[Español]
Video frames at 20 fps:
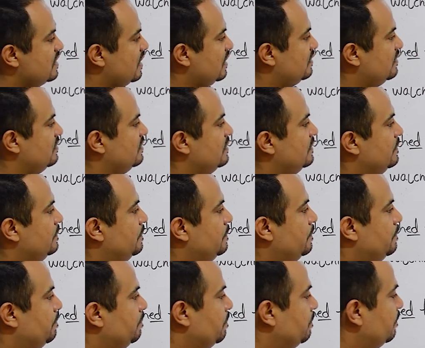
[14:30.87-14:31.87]
not.
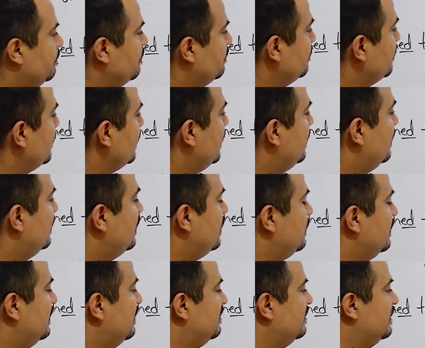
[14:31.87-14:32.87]
Te
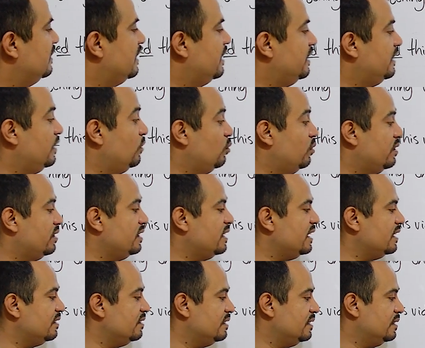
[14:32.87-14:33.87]
iba a decir que the were
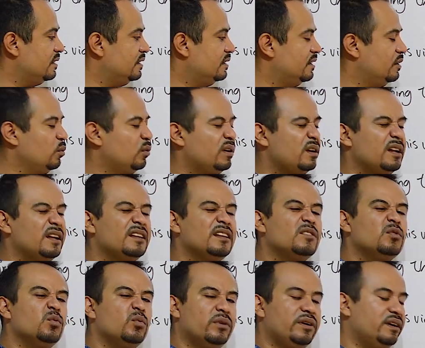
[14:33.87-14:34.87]
not. The were not
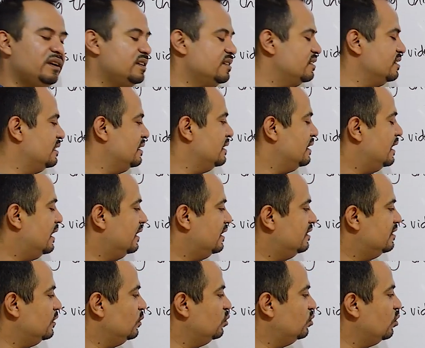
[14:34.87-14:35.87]
es weren't.
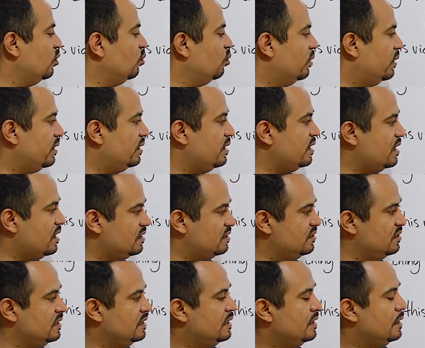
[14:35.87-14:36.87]
Aquí se usó were
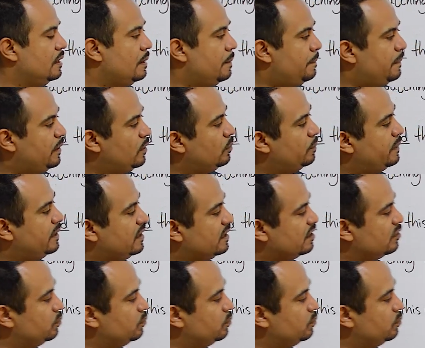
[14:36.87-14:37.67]
not, pero para